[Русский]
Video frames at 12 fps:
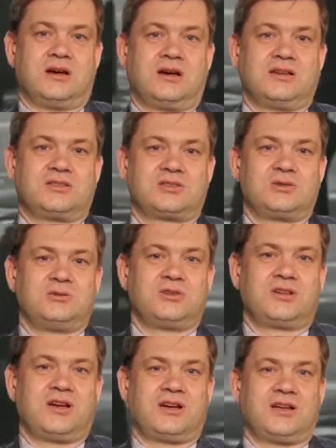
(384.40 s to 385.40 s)
а, это же
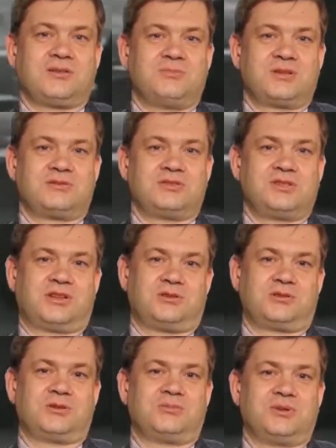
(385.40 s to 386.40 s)
Юрий Гагарин, первый человек,
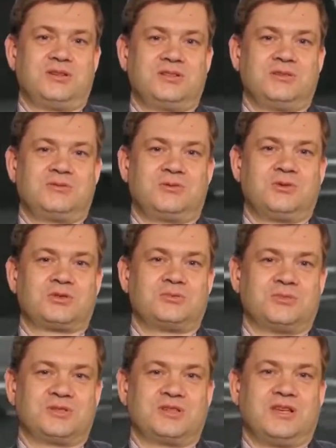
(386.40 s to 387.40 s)
который полетел в
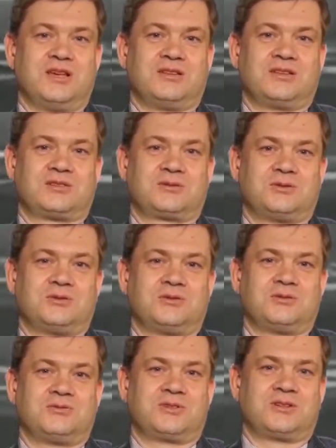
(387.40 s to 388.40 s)
космос. На
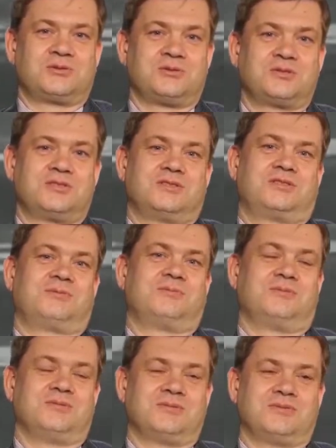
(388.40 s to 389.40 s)
что французы э,
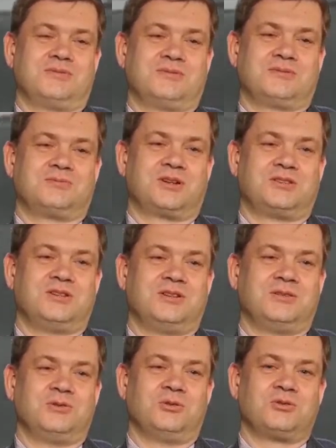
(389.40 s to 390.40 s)

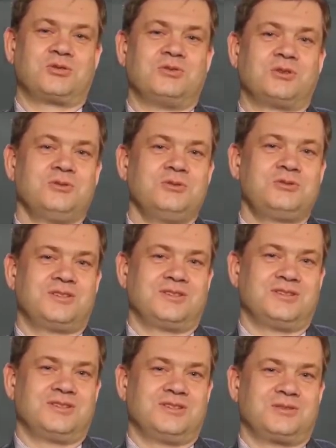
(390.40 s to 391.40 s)
спросили, "Но «Ну, он же вернулся?
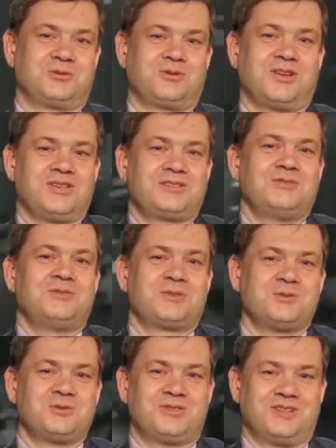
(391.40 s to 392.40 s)
Я говорю, ну, конечно,
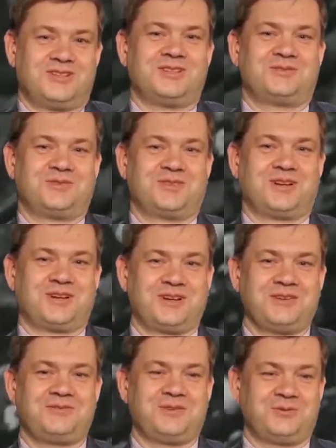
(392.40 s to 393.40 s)
вернулся, если есть
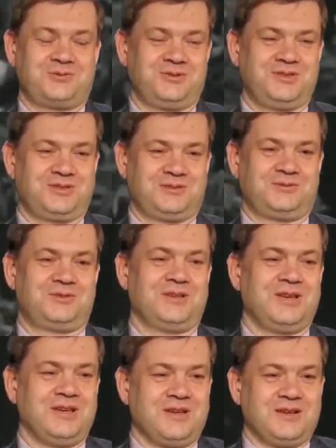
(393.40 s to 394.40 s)
фотографии, вот видите, вот
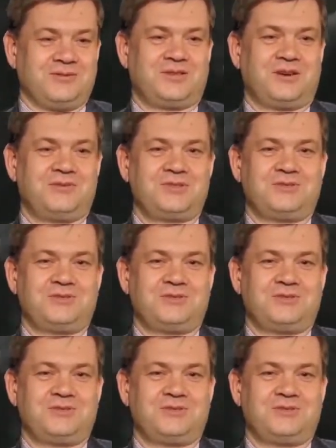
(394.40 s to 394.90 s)
вся